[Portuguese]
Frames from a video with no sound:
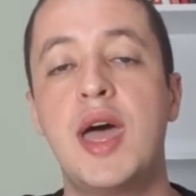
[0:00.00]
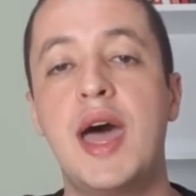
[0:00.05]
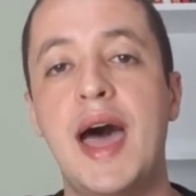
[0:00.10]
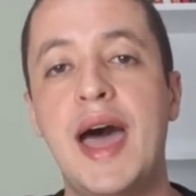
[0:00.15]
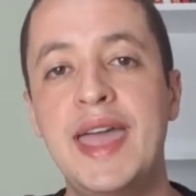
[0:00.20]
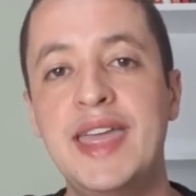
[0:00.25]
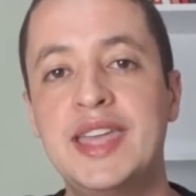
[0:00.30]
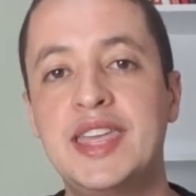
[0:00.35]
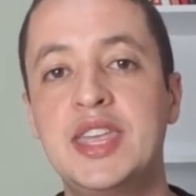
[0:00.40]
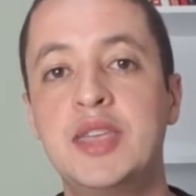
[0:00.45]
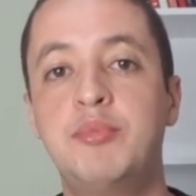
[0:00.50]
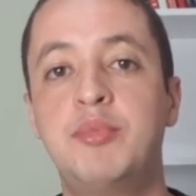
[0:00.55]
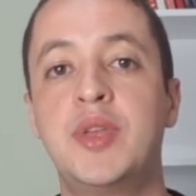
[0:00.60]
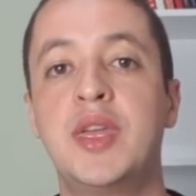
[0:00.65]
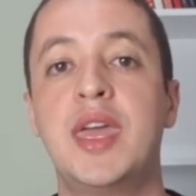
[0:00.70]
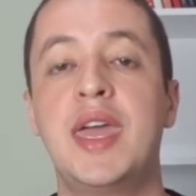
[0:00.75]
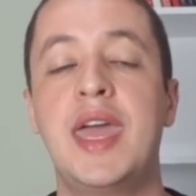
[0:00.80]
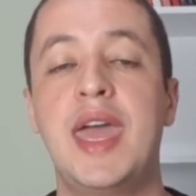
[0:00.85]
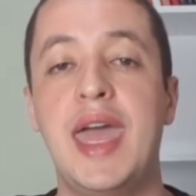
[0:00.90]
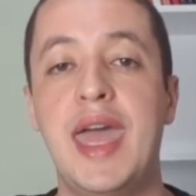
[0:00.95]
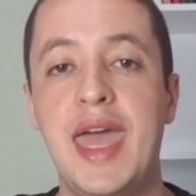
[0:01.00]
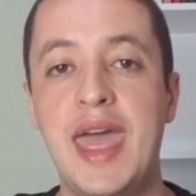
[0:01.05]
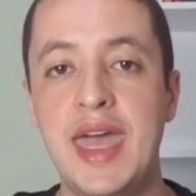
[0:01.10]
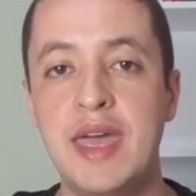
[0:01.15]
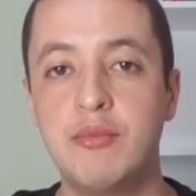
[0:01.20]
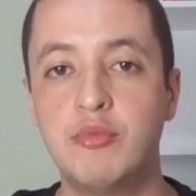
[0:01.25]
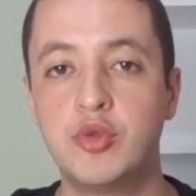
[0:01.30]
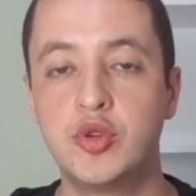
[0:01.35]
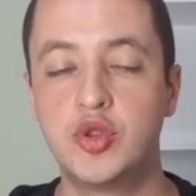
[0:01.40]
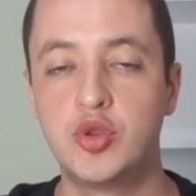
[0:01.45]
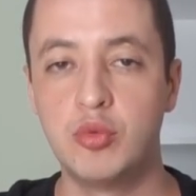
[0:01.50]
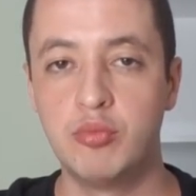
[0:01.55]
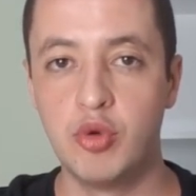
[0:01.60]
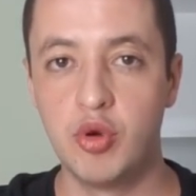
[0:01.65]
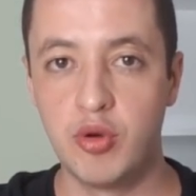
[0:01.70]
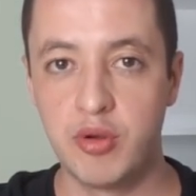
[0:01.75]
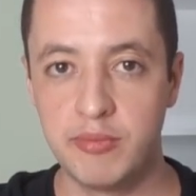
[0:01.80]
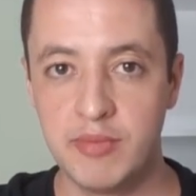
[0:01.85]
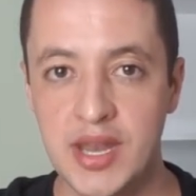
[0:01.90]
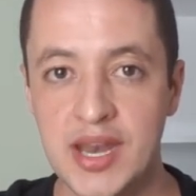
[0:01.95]
a equipe é muito
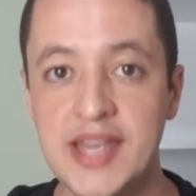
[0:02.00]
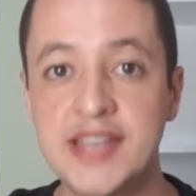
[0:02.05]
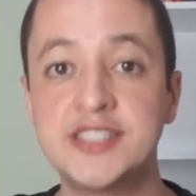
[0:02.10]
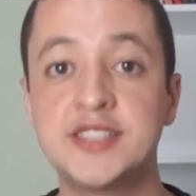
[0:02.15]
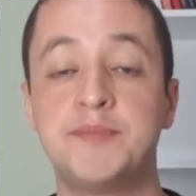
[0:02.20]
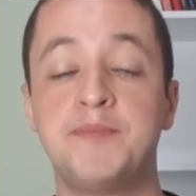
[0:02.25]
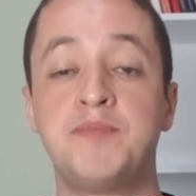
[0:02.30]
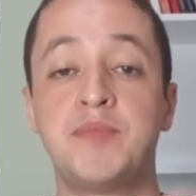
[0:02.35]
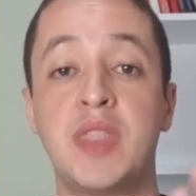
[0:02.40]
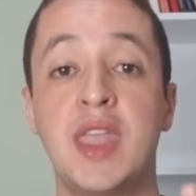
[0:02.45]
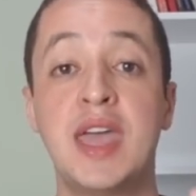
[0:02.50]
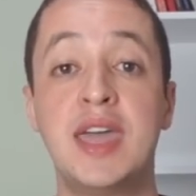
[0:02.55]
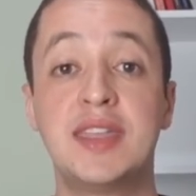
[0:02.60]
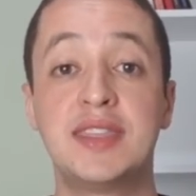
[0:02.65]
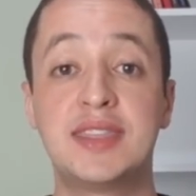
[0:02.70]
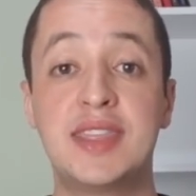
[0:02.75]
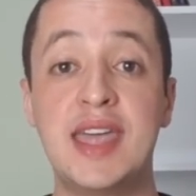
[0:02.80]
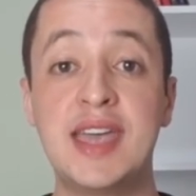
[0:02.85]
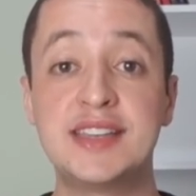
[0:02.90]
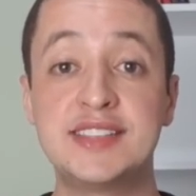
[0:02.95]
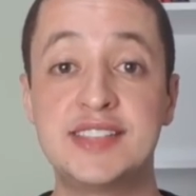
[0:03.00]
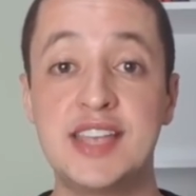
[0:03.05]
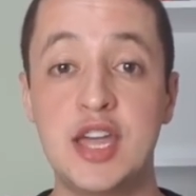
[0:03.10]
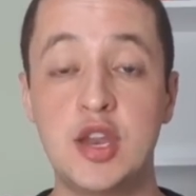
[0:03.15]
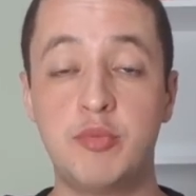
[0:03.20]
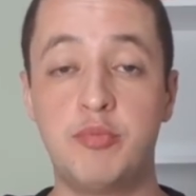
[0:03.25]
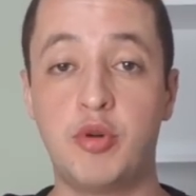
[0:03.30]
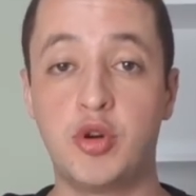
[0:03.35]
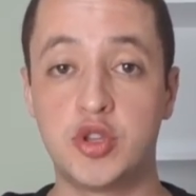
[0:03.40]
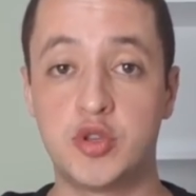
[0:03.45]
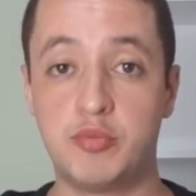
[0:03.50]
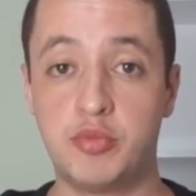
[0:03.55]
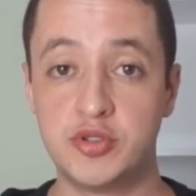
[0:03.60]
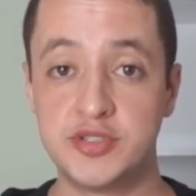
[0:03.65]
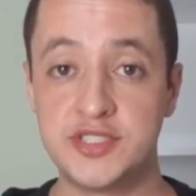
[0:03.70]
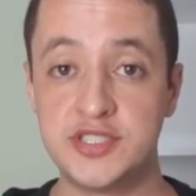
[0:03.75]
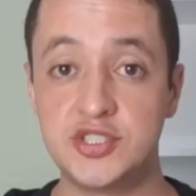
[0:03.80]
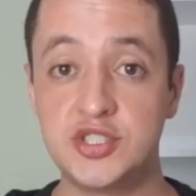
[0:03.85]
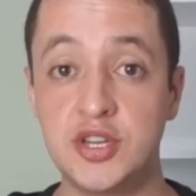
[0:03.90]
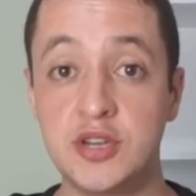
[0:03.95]
boa, beleza? Terceiro ponto
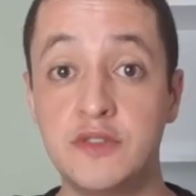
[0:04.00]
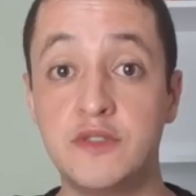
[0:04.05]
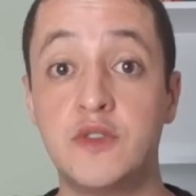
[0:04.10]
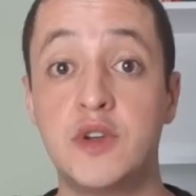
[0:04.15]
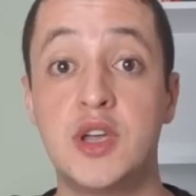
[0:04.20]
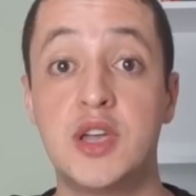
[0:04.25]
positivo,